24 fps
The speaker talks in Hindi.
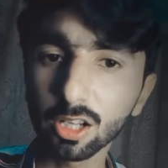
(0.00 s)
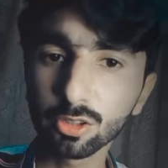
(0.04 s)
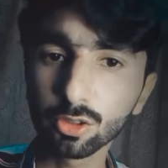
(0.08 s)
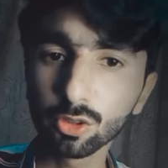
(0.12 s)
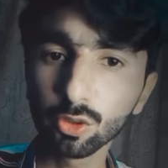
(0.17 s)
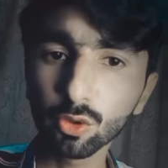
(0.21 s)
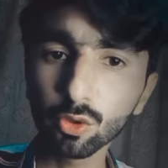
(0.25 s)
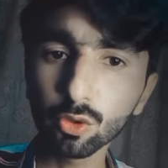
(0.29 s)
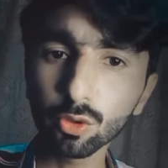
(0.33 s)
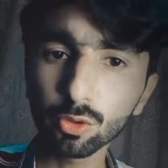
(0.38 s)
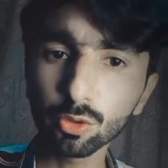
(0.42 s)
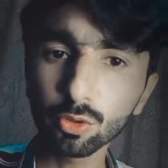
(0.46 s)

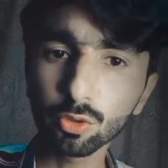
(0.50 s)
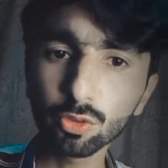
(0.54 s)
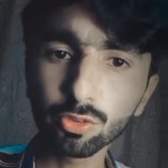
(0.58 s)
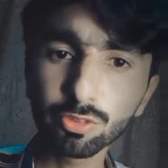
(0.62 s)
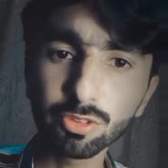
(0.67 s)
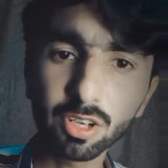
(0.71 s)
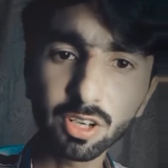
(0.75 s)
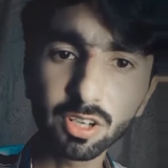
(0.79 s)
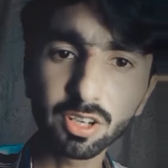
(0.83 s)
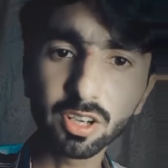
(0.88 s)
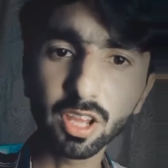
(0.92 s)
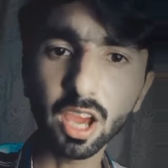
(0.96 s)
दूर दूर
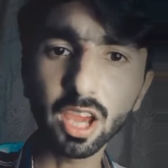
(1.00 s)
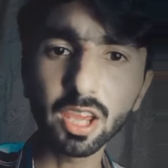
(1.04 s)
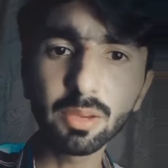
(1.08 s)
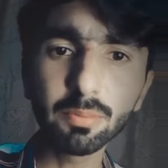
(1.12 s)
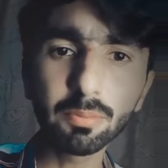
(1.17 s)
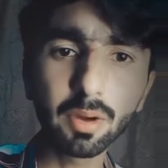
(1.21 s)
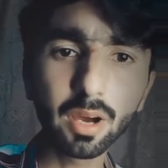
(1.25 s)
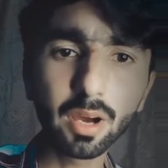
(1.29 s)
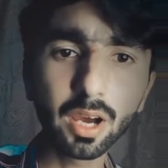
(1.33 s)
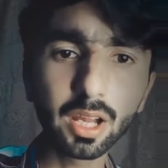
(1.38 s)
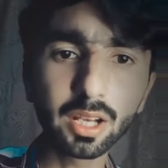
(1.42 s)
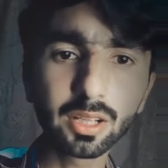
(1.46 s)
से
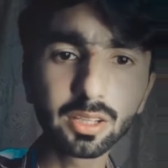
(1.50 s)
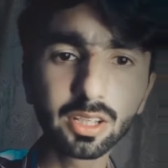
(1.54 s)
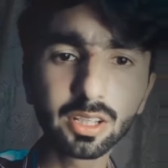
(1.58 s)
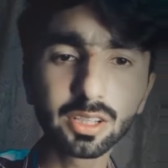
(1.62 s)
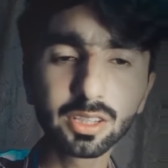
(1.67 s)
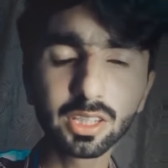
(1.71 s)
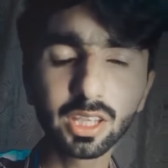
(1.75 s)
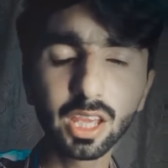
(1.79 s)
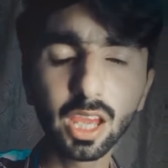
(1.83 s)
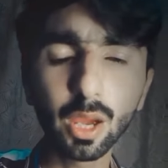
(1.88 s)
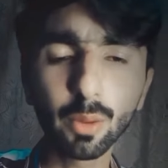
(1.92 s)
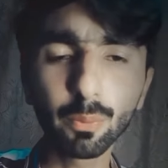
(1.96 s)
डाई मार
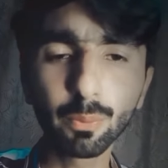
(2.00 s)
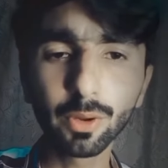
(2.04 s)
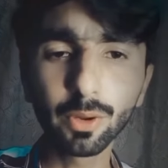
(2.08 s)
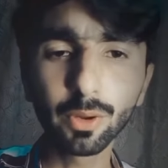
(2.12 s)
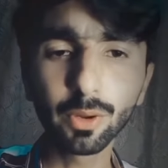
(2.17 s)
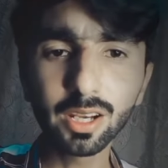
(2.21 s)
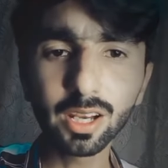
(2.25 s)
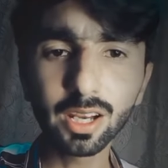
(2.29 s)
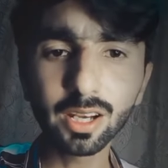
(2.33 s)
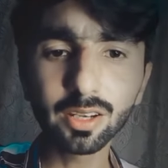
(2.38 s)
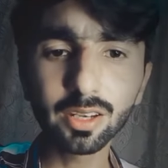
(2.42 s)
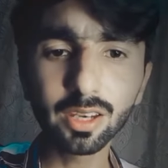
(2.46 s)
देते हैं
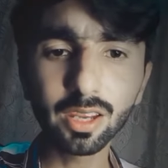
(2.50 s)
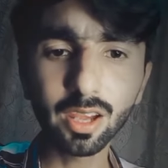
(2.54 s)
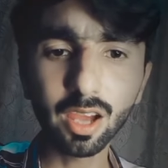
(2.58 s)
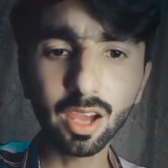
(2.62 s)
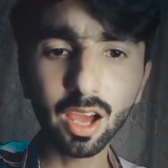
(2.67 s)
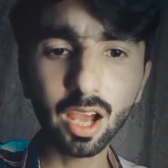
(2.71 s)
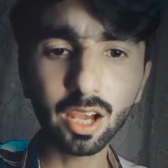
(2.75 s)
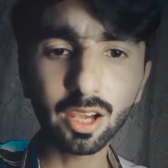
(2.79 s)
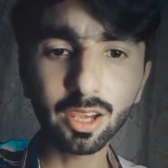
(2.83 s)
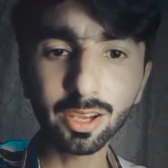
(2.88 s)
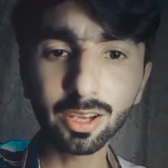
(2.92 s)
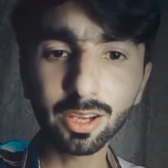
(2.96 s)
फील्डिंग
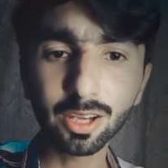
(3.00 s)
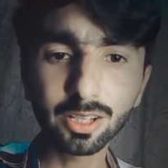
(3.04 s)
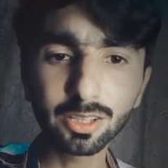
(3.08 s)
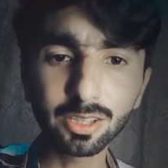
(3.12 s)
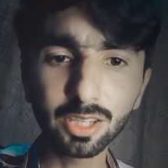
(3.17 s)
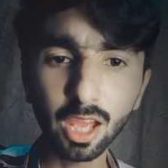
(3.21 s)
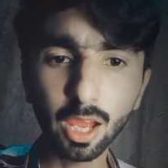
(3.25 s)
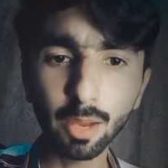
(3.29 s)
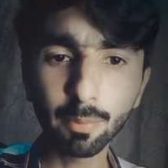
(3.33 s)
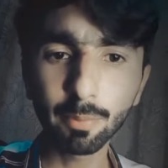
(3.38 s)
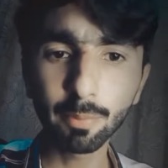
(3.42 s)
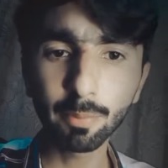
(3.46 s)
टिका के
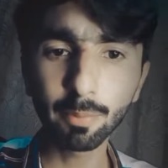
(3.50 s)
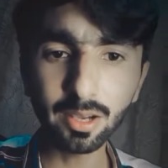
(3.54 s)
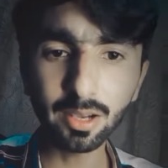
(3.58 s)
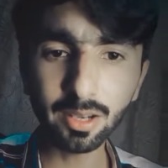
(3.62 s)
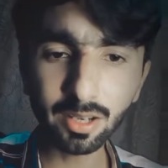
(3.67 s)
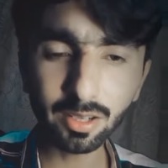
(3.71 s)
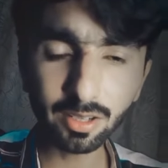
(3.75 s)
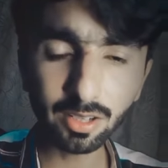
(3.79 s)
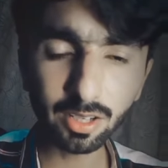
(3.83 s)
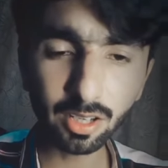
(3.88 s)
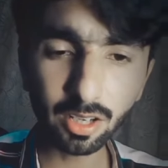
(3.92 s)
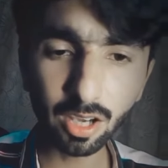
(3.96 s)
करते हैं
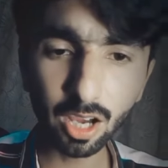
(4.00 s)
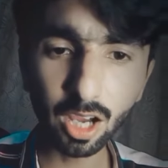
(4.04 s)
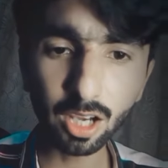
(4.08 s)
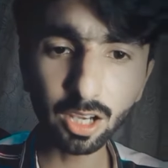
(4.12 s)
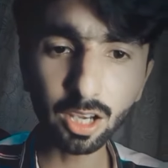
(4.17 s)
बैटिंग टिका